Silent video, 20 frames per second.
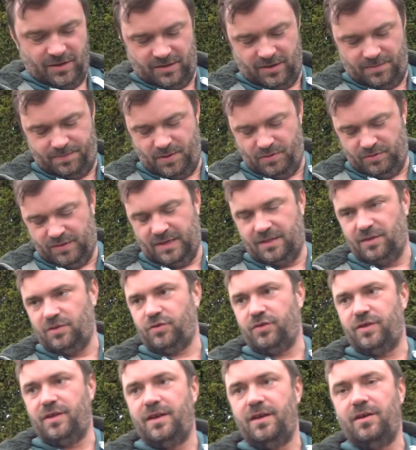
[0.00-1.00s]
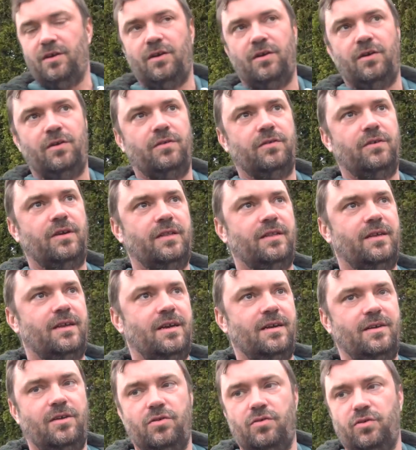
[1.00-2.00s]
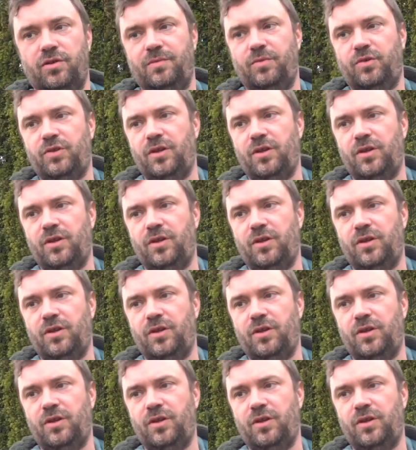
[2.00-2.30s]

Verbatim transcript: jest o piłce nożnej, o generalnie o Górnym